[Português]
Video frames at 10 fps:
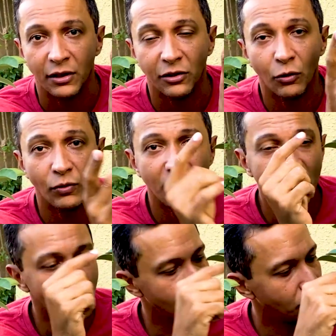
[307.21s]
Então
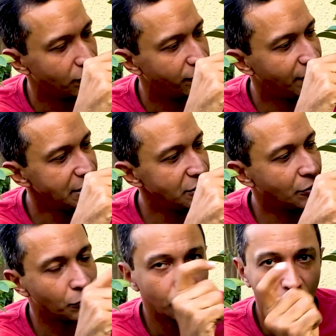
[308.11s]
isso vai de
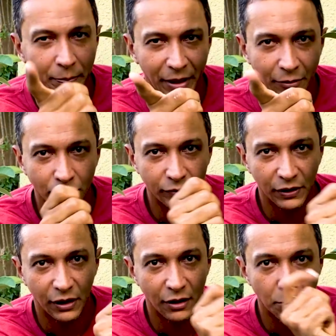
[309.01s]
encontro à pergunta
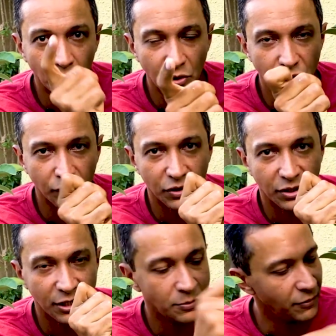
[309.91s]
que muitos de
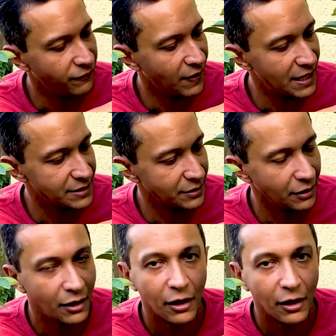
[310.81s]
vocês me fazem.